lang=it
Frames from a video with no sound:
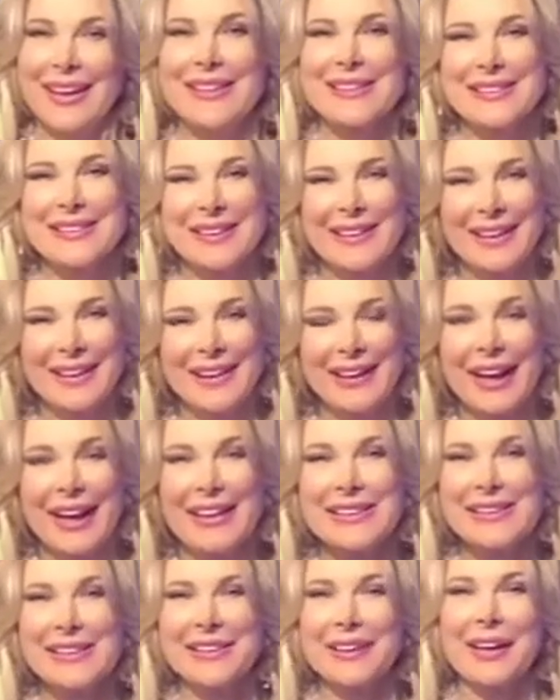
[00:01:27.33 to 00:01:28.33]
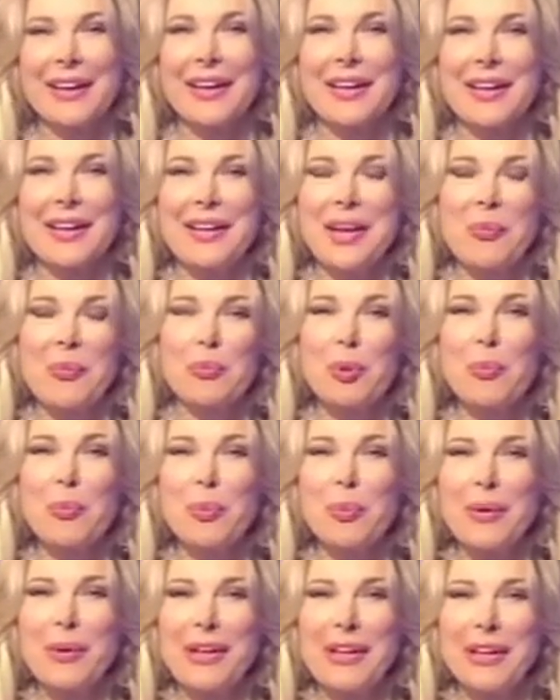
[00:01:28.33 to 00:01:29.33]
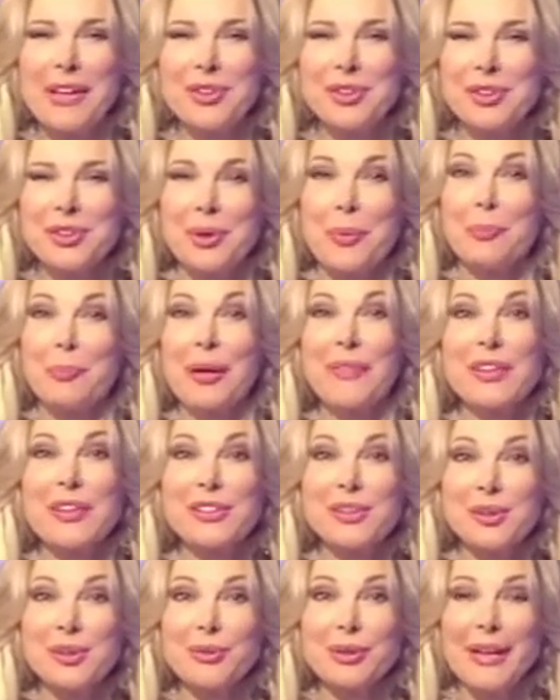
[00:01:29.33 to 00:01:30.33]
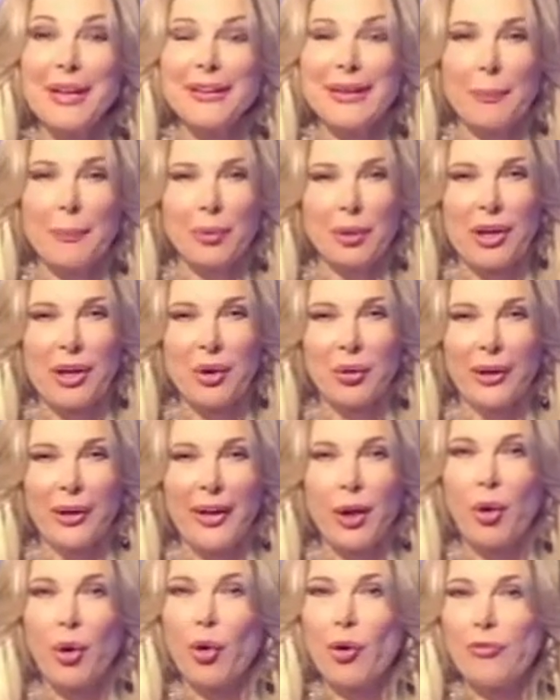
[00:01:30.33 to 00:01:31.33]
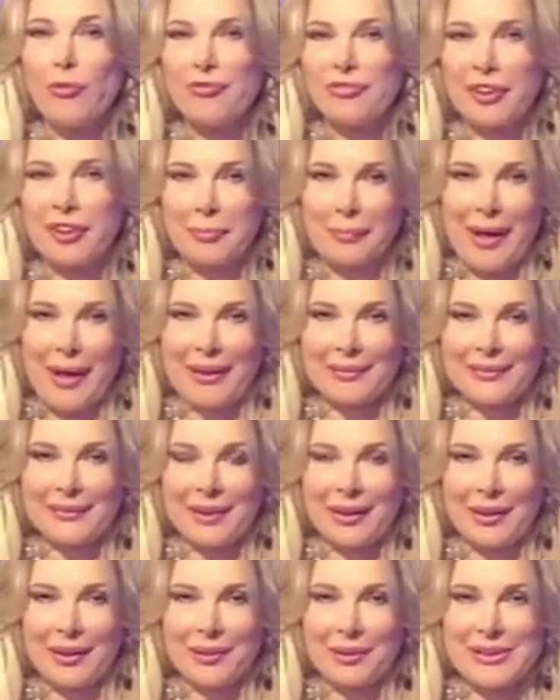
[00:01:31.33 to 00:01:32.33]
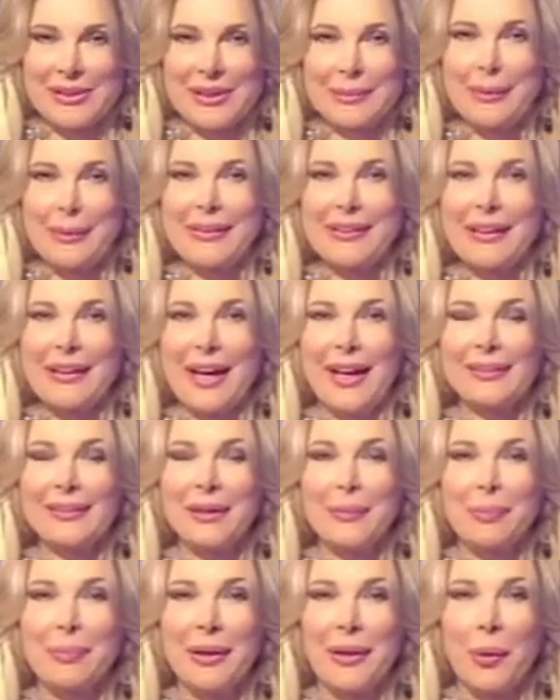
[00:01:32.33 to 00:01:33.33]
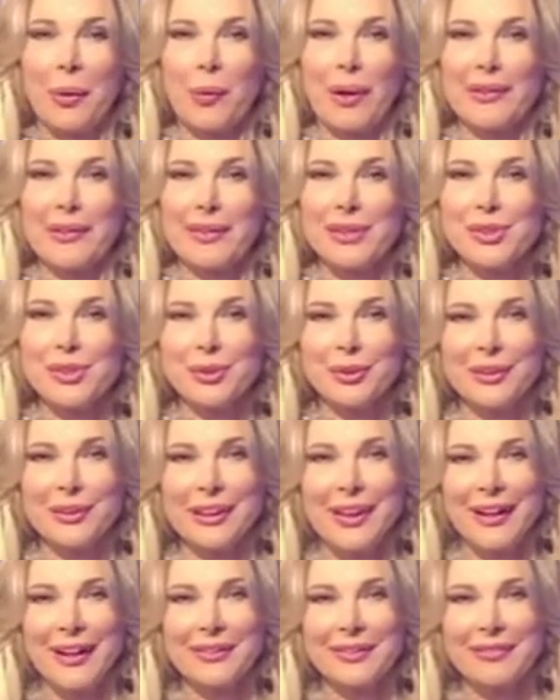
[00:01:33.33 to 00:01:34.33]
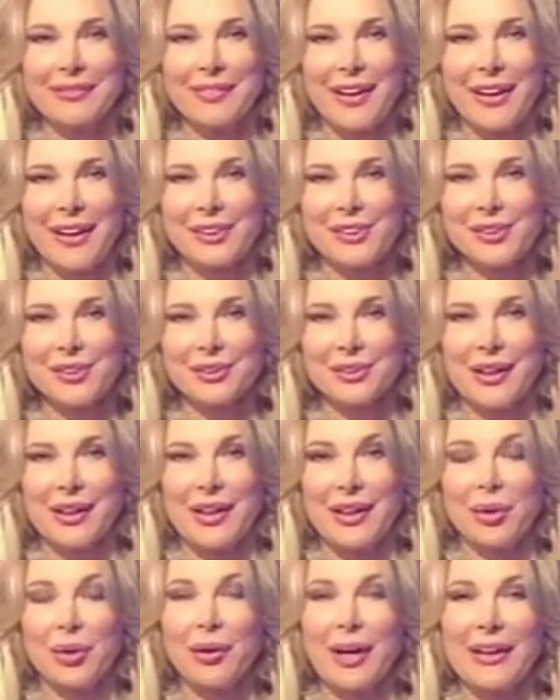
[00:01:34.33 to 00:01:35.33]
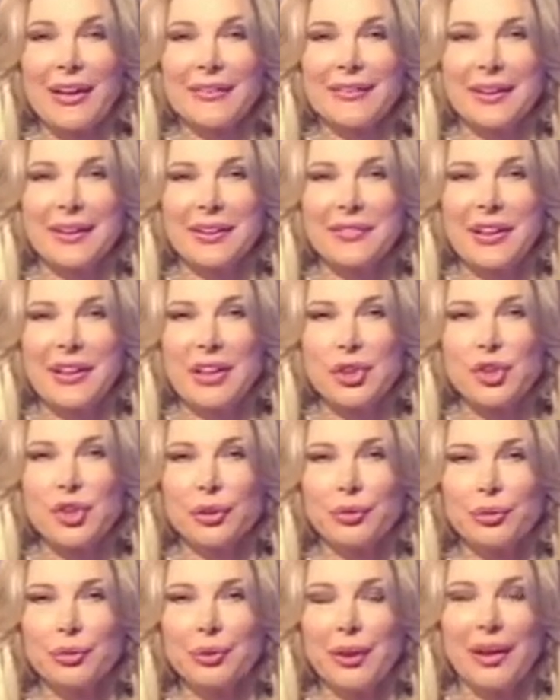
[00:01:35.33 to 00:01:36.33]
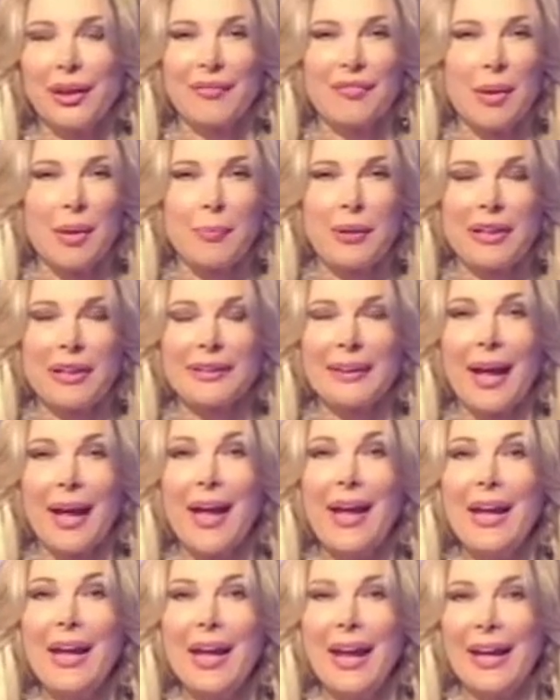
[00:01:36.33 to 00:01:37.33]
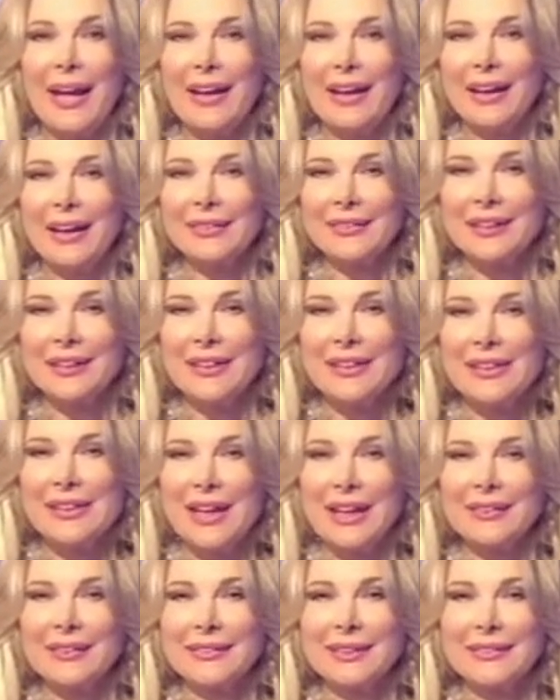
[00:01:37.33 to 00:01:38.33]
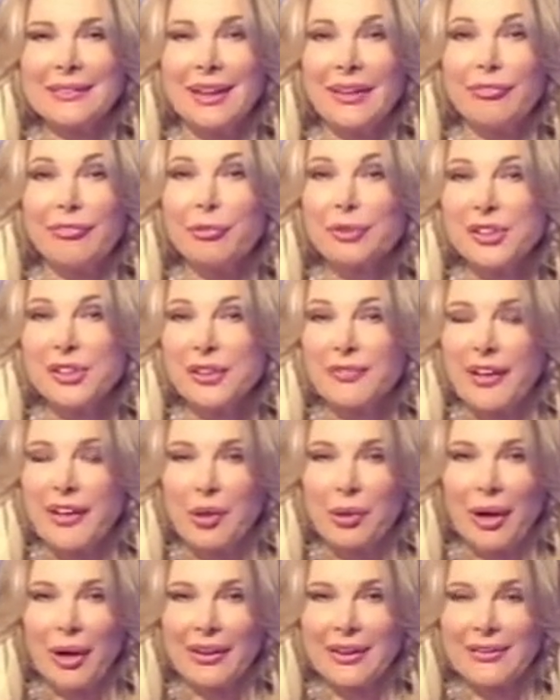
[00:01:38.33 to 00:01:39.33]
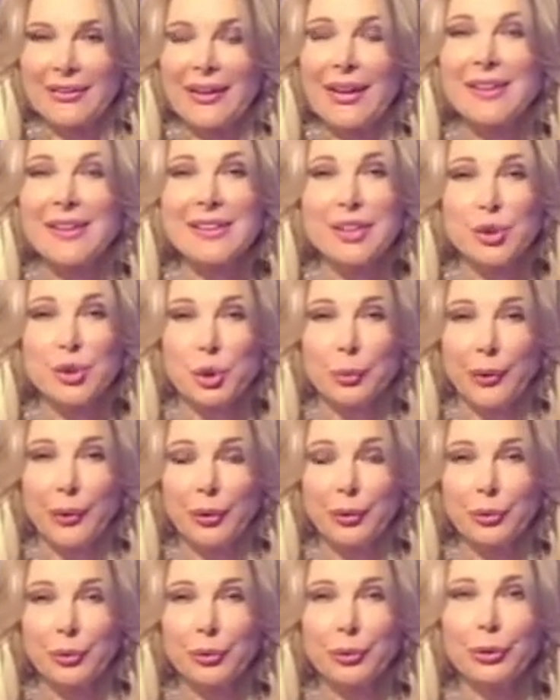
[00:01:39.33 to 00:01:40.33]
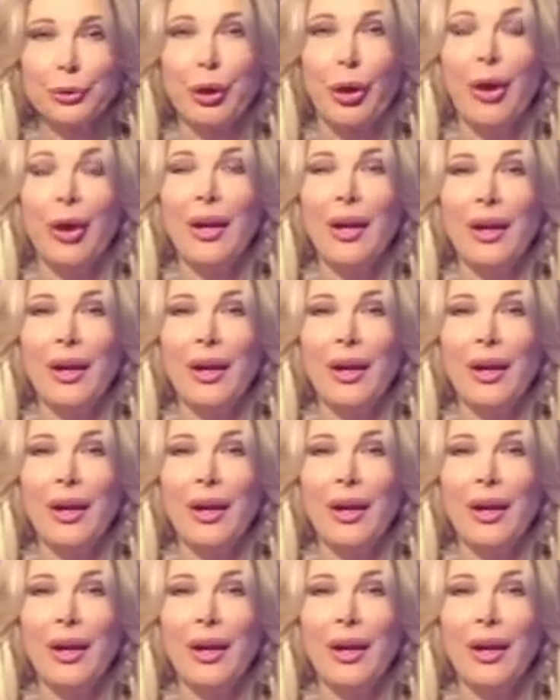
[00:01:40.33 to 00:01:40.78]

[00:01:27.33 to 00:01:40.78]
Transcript: Sì, grazie della linea, buon pomeriggio. Previsione da bollino nero confermata questa mattinata per quanti sono diretti verso le località di villeggiatura. La viabilità è caratterizzata da flussi veicolari intensi, soprattutto